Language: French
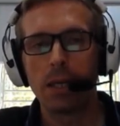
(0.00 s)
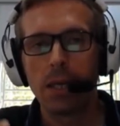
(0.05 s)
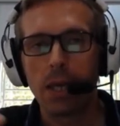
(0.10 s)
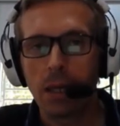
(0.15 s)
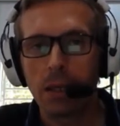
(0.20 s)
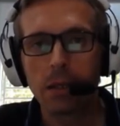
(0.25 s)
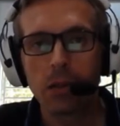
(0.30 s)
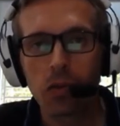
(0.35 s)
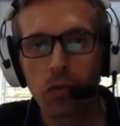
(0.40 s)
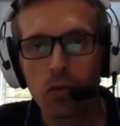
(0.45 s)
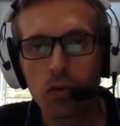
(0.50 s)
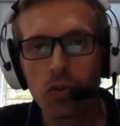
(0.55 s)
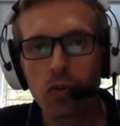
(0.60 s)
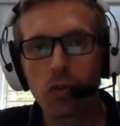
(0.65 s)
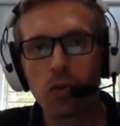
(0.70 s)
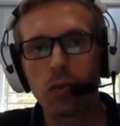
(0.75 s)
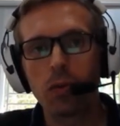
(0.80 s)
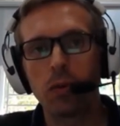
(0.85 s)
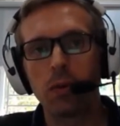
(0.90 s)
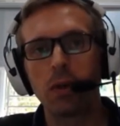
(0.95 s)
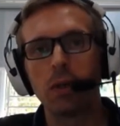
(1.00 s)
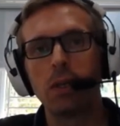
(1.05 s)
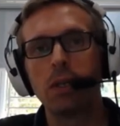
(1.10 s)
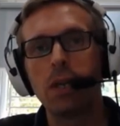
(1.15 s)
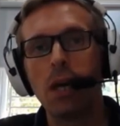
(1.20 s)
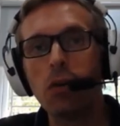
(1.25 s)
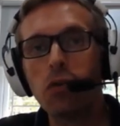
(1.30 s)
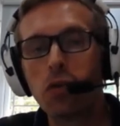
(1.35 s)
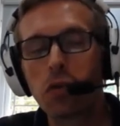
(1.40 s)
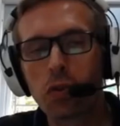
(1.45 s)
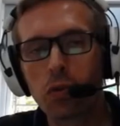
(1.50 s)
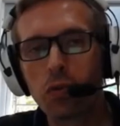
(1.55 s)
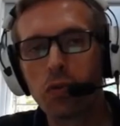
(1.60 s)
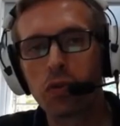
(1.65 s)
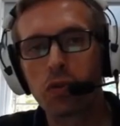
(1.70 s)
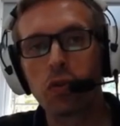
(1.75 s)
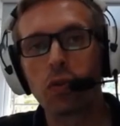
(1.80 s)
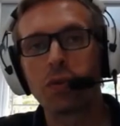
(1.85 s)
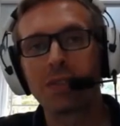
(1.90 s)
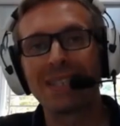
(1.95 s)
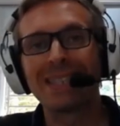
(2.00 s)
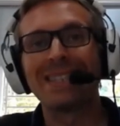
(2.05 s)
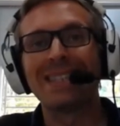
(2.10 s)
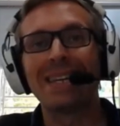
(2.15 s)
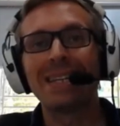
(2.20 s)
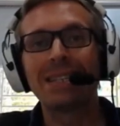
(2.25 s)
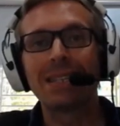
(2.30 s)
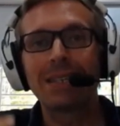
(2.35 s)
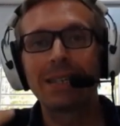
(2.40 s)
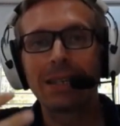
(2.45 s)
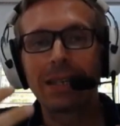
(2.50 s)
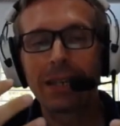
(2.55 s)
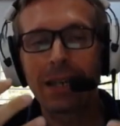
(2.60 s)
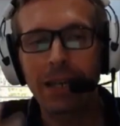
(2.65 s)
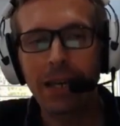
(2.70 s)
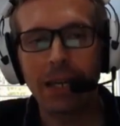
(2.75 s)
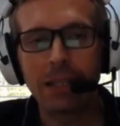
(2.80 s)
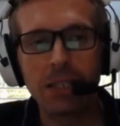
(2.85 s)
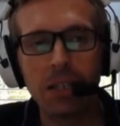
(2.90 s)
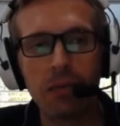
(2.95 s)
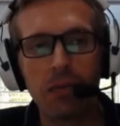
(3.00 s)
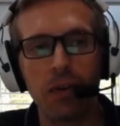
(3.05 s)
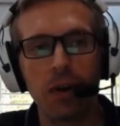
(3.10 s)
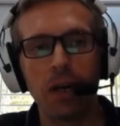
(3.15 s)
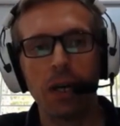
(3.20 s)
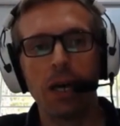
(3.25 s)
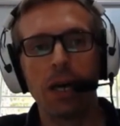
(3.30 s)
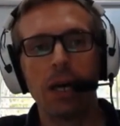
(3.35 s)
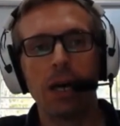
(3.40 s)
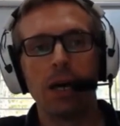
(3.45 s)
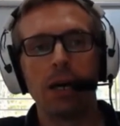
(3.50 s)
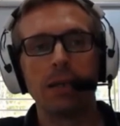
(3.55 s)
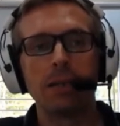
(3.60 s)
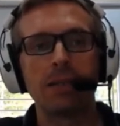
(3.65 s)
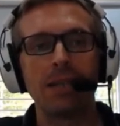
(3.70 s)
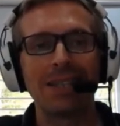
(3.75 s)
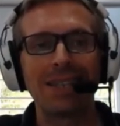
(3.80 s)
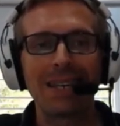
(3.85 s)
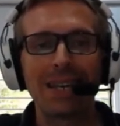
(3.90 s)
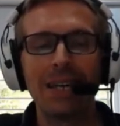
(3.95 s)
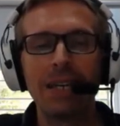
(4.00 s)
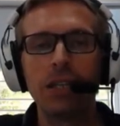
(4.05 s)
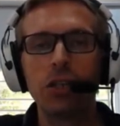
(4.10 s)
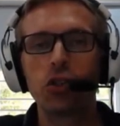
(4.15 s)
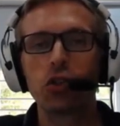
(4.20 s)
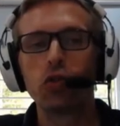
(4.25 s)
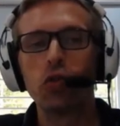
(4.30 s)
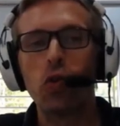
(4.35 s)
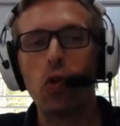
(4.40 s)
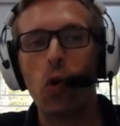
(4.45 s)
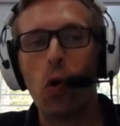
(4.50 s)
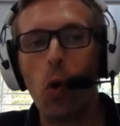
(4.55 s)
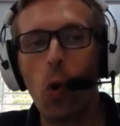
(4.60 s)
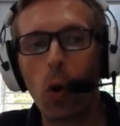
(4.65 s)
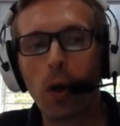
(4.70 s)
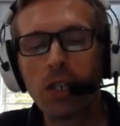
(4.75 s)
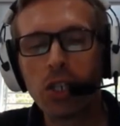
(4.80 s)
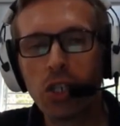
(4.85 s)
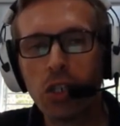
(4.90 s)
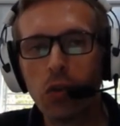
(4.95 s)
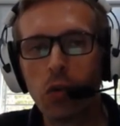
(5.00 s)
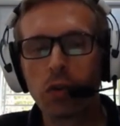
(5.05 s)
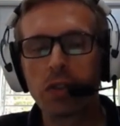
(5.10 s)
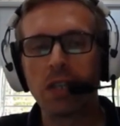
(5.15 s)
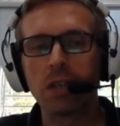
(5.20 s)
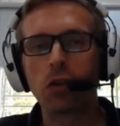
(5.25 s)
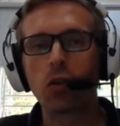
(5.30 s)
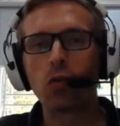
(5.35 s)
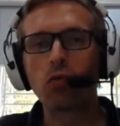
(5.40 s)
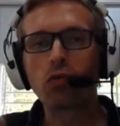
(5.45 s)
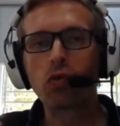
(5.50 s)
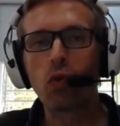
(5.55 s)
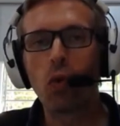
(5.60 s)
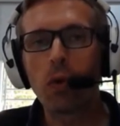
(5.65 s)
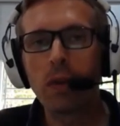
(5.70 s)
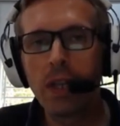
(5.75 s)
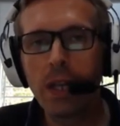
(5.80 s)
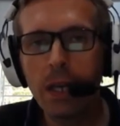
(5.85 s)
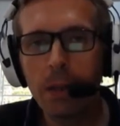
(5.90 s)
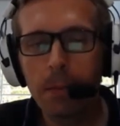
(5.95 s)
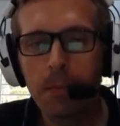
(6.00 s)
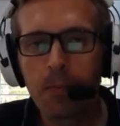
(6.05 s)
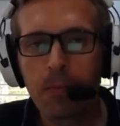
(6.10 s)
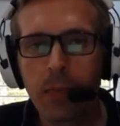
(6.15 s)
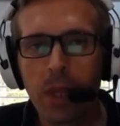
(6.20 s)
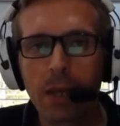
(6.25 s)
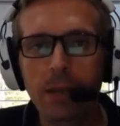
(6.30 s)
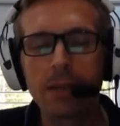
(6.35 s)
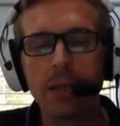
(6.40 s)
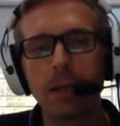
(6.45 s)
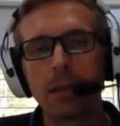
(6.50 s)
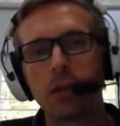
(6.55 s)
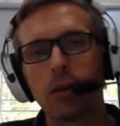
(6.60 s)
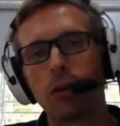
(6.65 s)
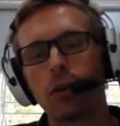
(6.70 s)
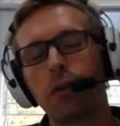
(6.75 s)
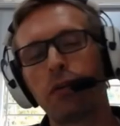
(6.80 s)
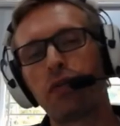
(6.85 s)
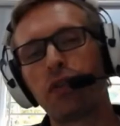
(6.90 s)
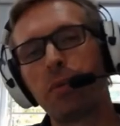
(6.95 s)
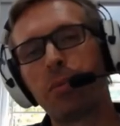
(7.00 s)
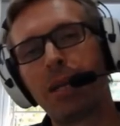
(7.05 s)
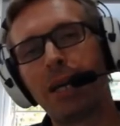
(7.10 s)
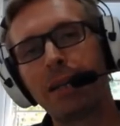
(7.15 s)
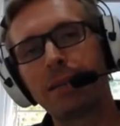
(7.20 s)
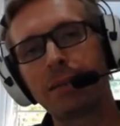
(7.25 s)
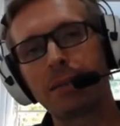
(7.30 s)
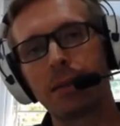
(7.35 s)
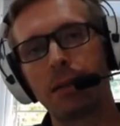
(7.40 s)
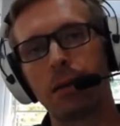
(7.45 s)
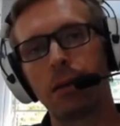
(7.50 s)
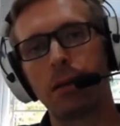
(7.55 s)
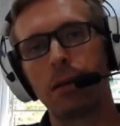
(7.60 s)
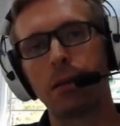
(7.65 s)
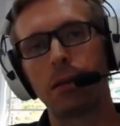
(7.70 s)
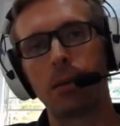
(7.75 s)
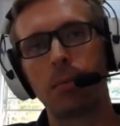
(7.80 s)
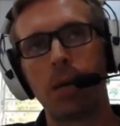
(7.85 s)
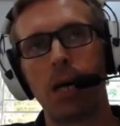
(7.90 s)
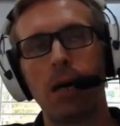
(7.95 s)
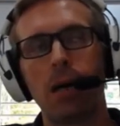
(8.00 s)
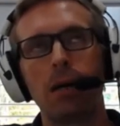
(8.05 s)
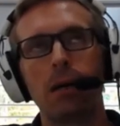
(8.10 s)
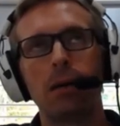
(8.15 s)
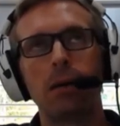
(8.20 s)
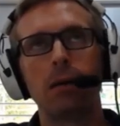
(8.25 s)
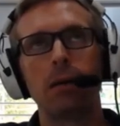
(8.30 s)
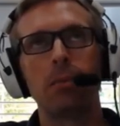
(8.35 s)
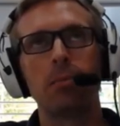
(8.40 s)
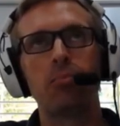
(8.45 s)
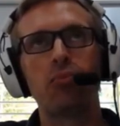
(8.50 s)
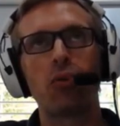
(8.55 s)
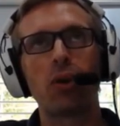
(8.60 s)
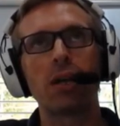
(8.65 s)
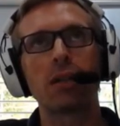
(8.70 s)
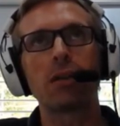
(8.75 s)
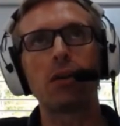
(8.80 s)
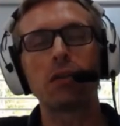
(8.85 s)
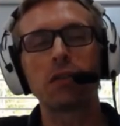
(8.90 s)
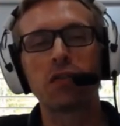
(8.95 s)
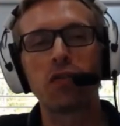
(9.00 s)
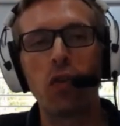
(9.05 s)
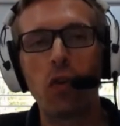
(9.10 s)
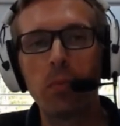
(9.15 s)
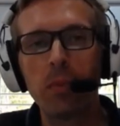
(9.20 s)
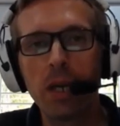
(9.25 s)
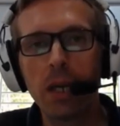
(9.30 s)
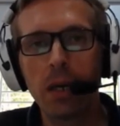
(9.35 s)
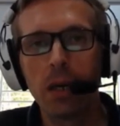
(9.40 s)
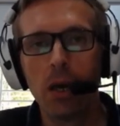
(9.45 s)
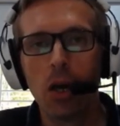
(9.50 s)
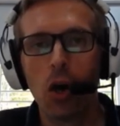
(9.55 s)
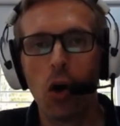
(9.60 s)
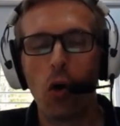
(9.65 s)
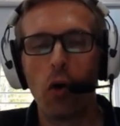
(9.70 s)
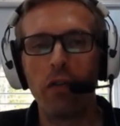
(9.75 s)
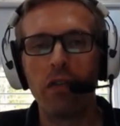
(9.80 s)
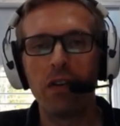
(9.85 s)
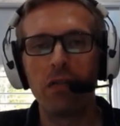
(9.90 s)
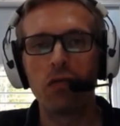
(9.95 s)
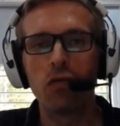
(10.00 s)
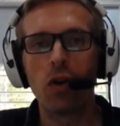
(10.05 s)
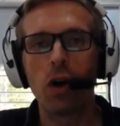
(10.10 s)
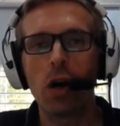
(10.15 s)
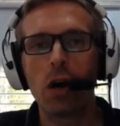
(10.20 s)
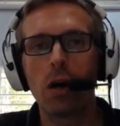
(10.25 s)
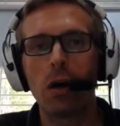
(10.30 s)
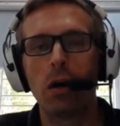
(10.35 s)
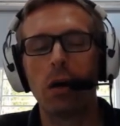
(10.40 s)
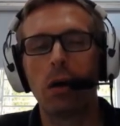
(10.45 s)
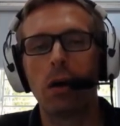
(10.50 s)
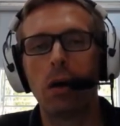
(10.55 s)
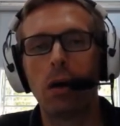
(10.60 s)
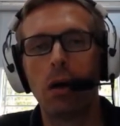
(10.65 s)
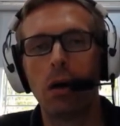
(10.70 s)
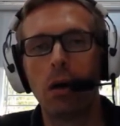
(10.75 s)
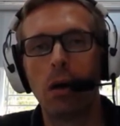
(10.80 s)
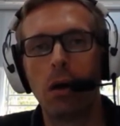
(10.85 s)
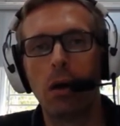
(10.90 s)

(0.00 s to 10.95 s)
il y a des solutions, il y a une solution, c'est d'être créatif, c'est de créer des jeux originaux, c'est de contourner cette euh, faiblesse ben, pour la transformer, on va voir